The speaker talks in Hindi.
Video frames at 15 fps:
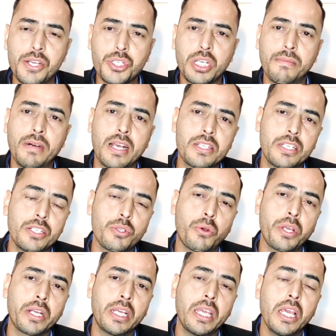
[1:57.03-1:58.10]
एक्स्ट्रा मार्क्स नहीं
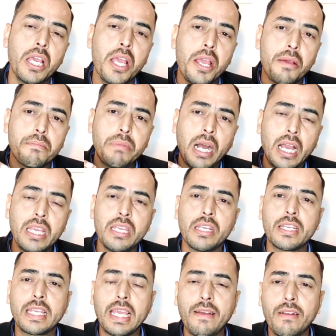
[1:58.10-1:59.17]
जोड़े गए
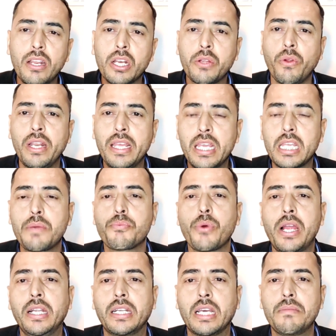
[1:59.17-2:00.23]
भाई केवल को ले एक ही
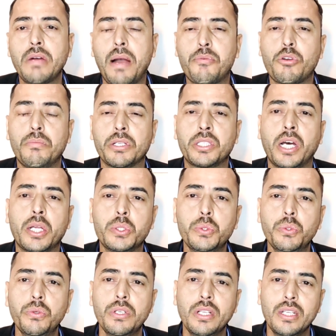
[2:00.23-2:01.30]
पॉइंट है मैं आपको बता
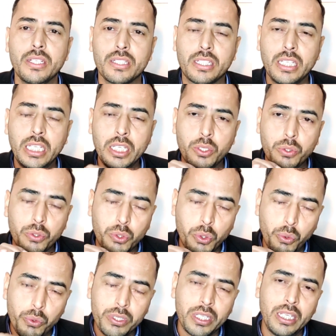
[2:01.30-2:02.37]
दूं कि
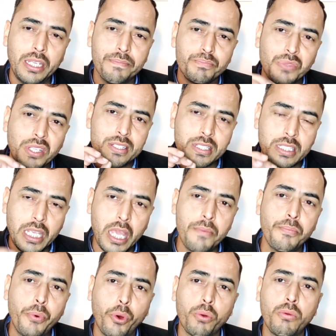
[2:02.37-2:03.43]
क्योंकि
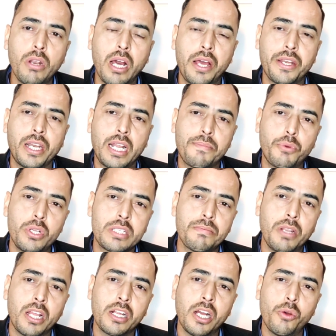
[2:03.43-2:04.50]
सेम फॉर्मूला हरियाणा
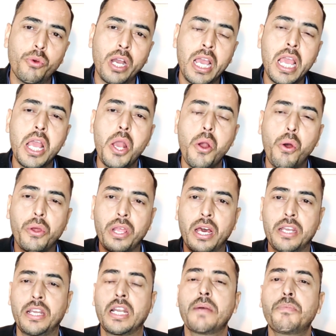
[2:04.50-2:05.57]
पुलिस में लगा हुआ है और
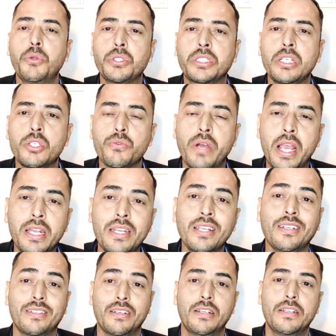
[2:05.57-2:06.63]
हरियाणा पुलिस की
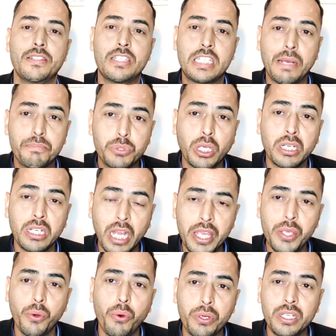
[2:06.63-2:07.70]
ज्वाइनिंग जब तक
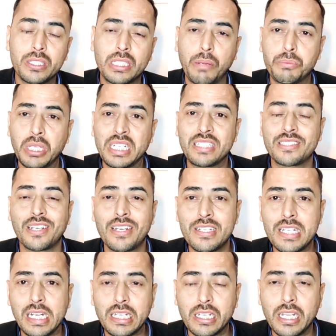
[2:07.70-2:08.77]
नहीं होगी तब तक इसका
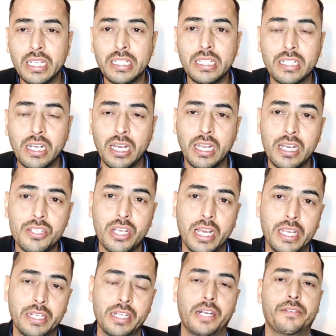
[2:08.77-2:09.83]
रिजल्ट नहीं निकाला
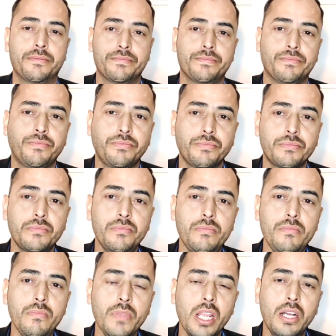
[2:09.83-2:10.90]
जाएगा
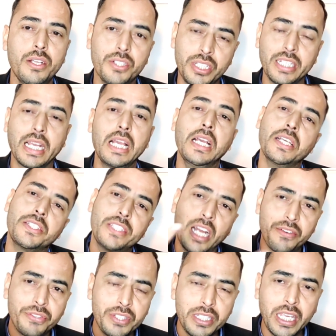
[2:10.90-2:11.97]
ठीक है
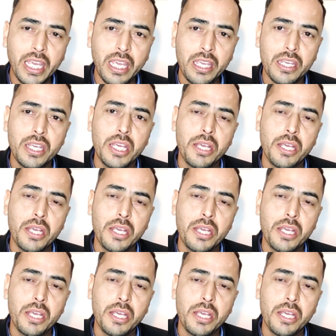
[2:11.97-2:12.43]
या फिर ये